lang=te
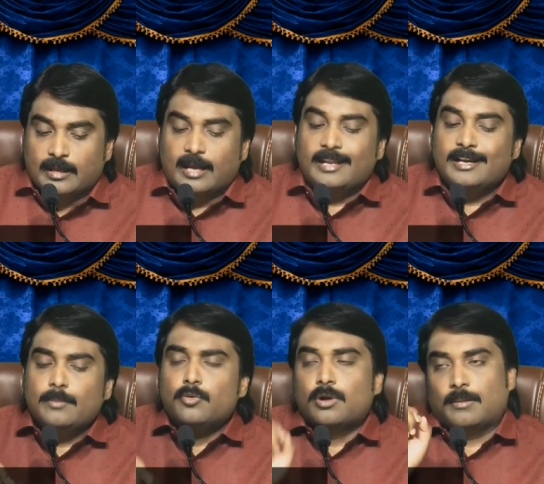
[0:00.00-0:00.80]
కలిగిన
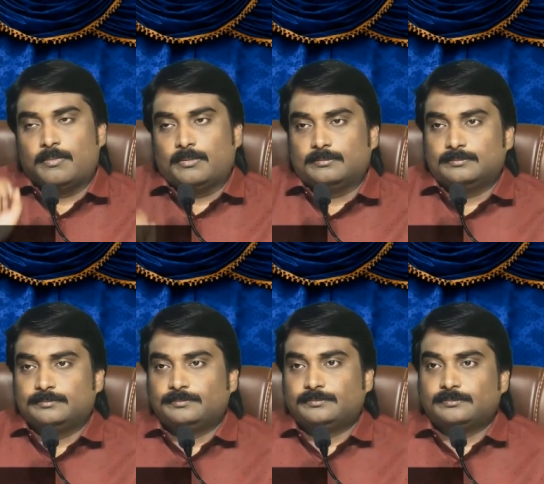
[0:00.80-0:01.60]
భూకంపం
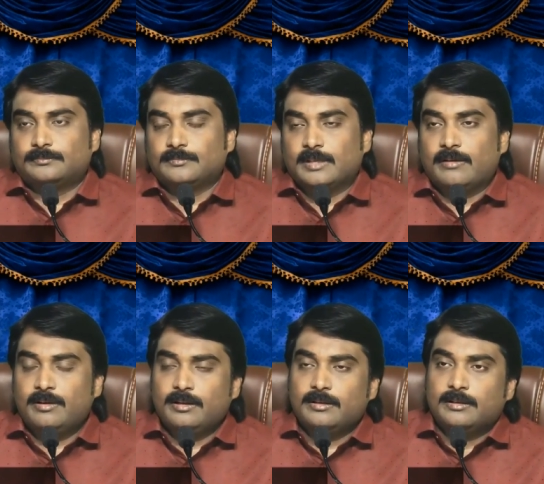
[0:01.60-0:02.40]
ఏమండి
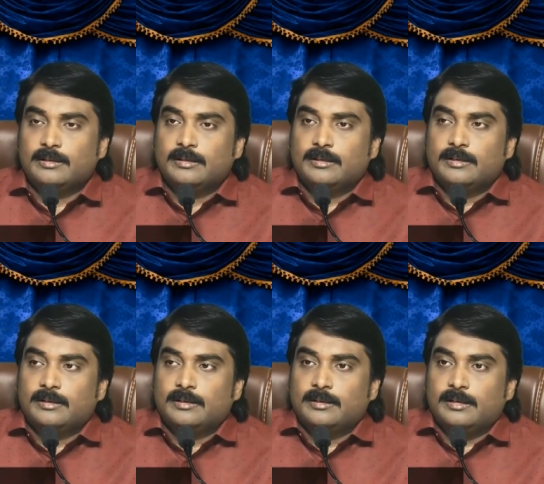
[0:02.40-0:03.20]

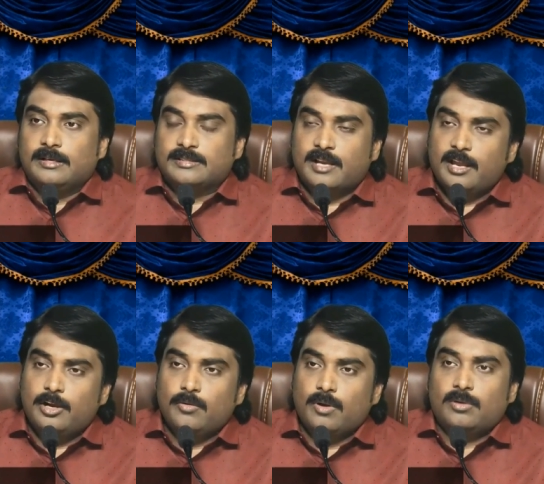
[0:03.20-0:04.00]

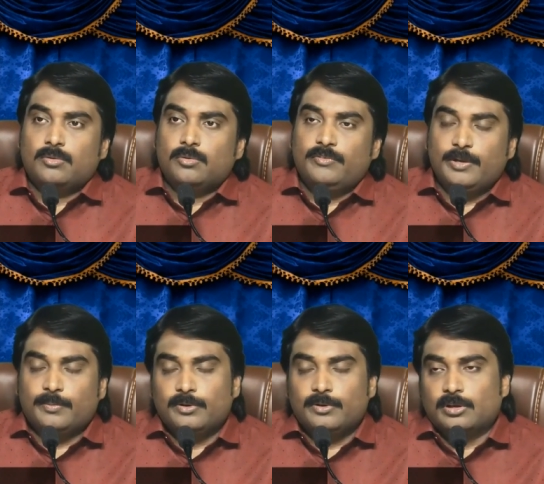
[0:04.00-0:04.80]
ఇస్రాయేలు వారు
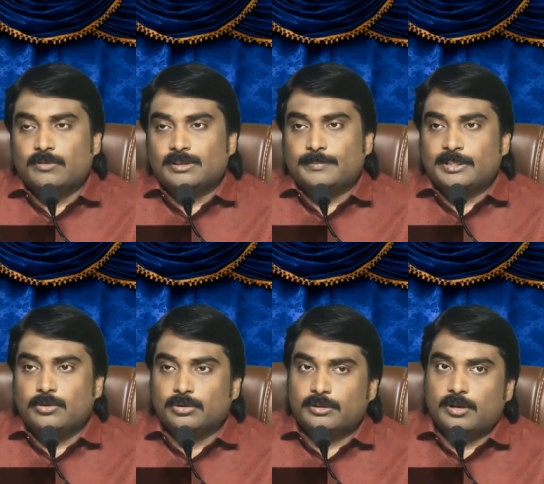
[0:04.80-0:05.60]
విడిపోయిన తర్వాత పది
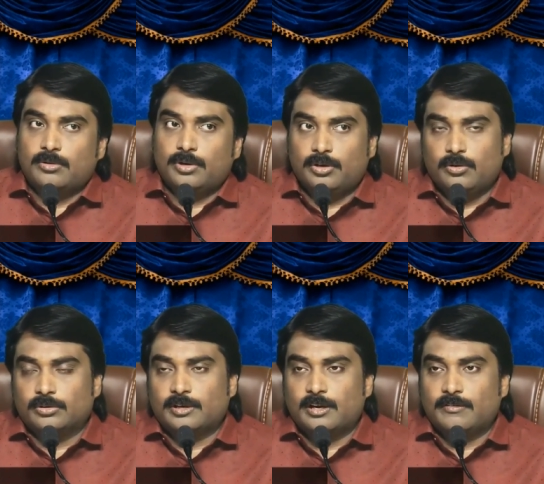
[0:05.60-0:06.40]
గోత్రాలు రెండు
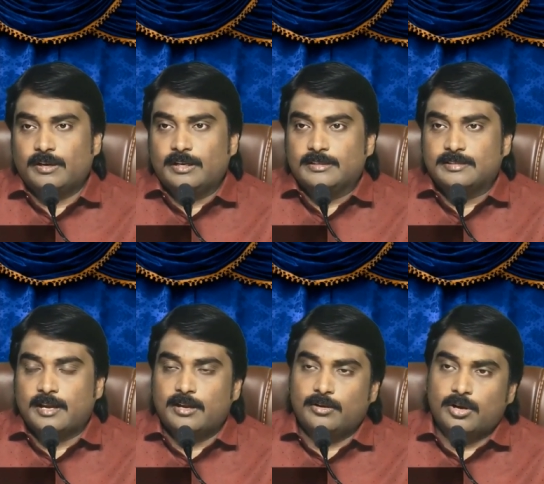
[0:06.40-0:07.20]
గోత్రాల వారిని
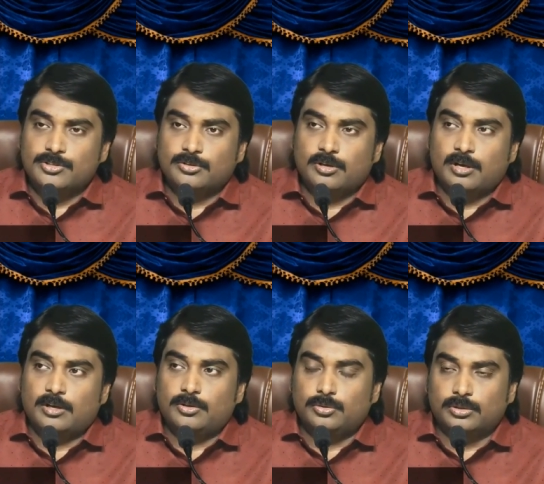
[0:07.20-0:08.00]
ఇస్రాయేల్ రాజులుగా
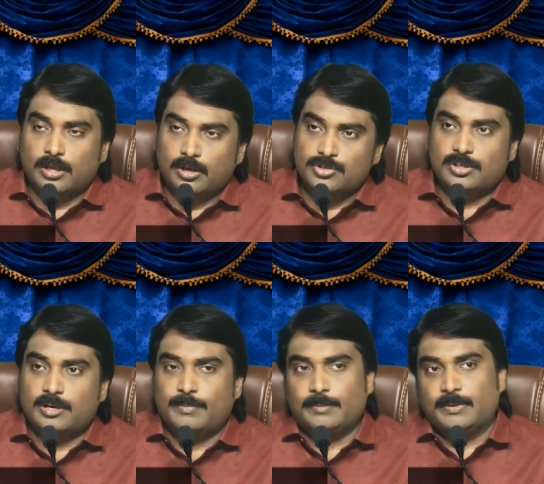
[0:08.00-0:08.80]
యోధా రాజులుగా
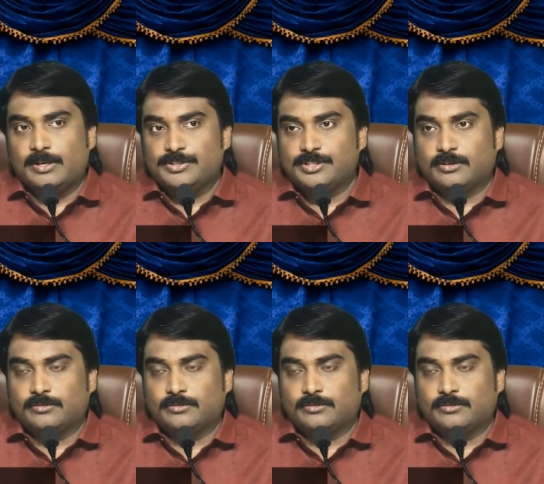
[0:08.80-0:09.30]
పరిపాలించారు